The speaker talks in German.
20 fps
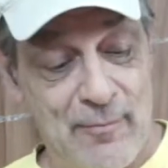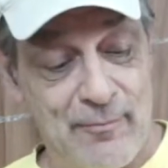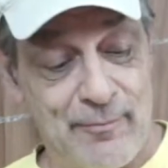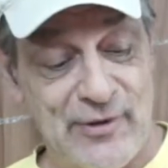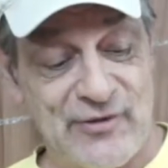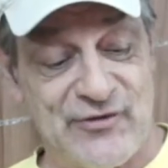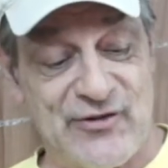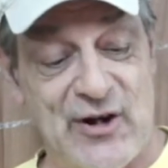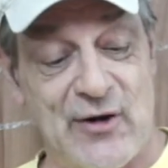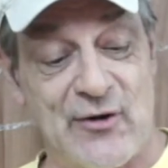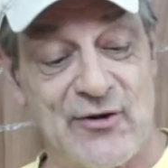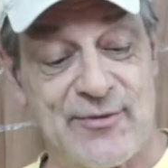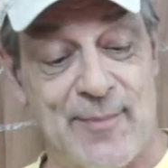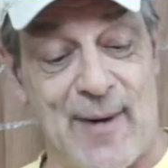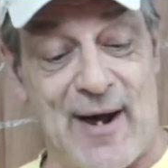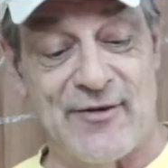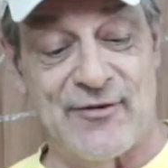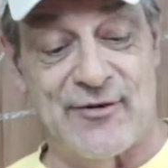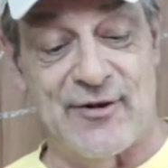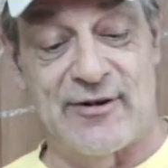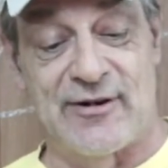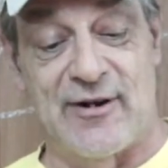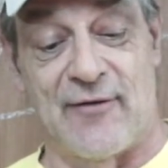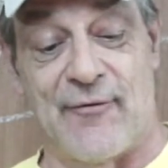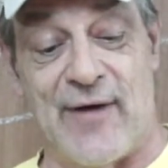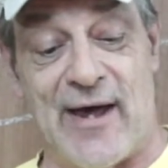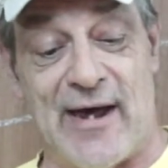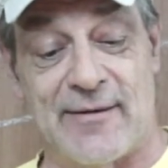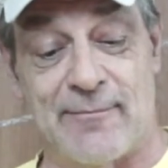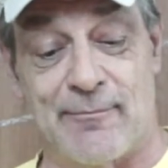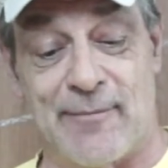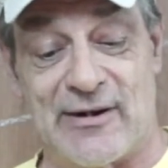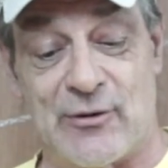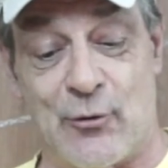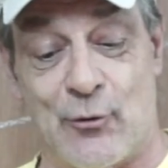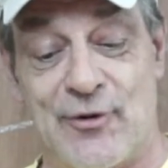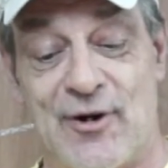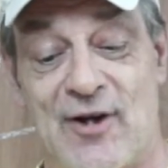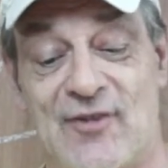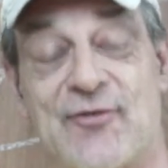beziehungsweise die werden mit
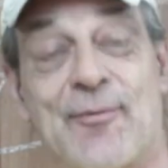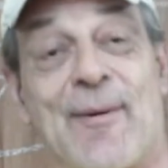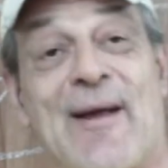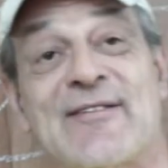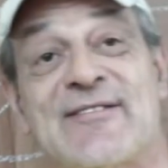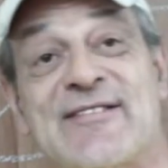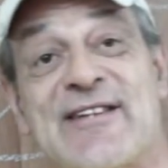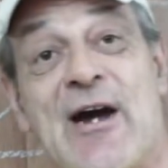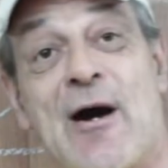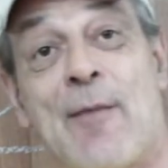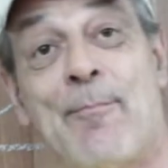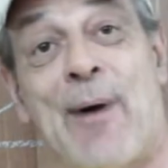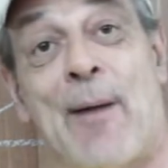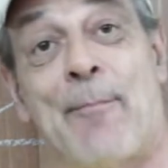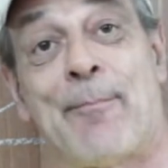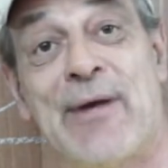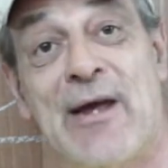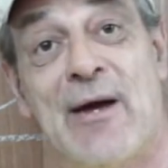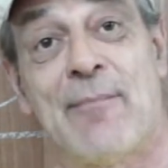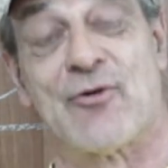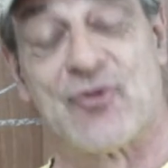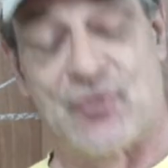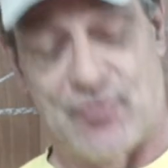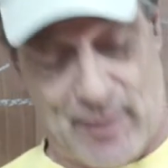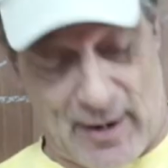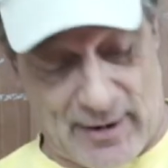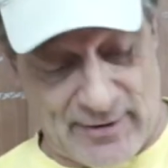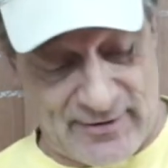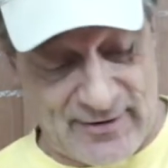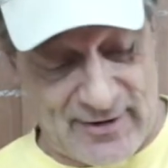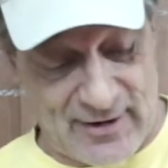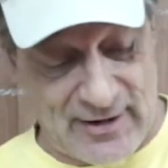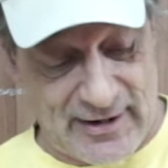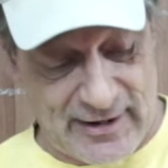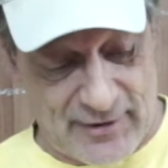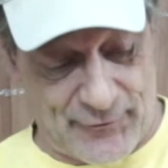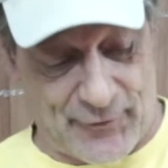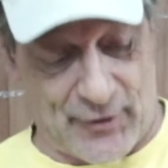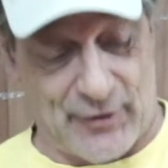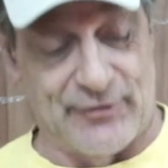120er Papier bespannt
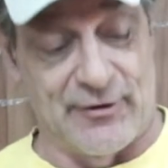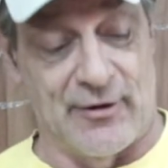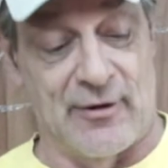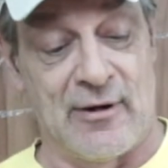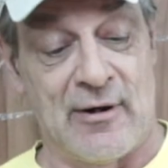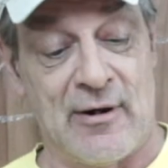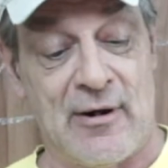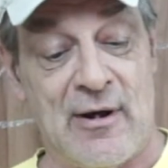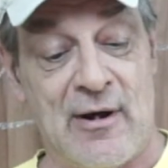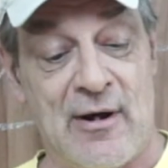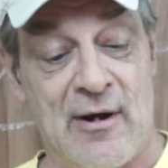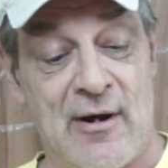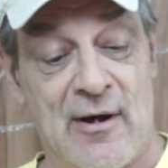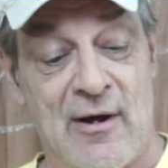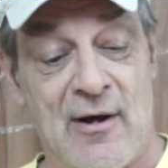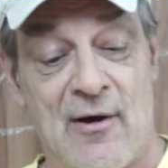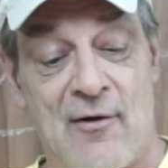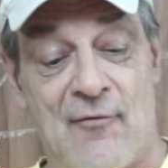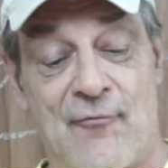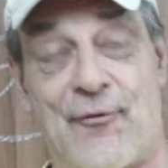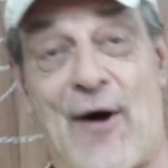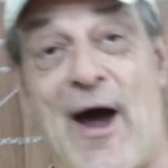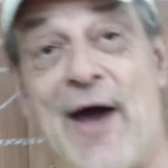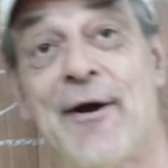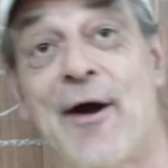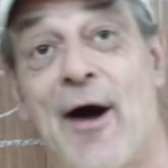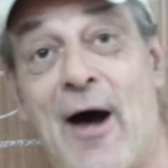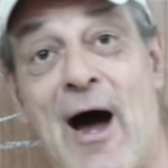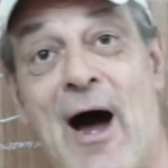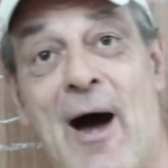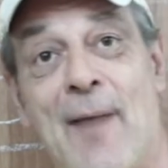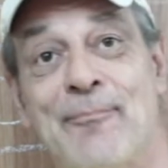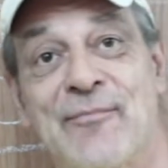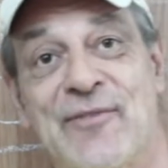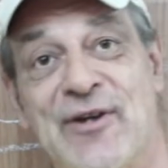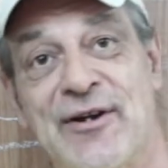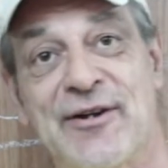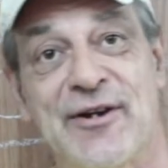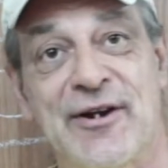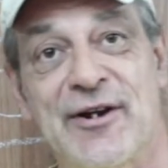geliefert. Feiner haben
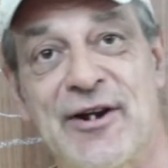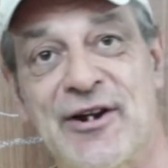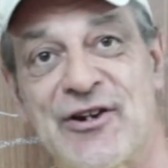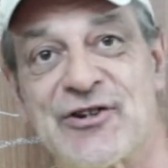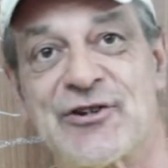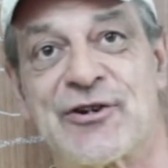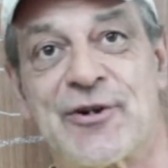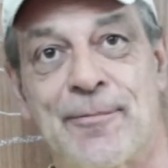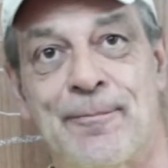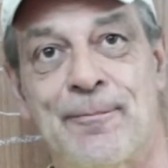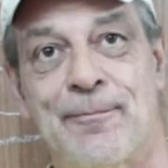die die nicht.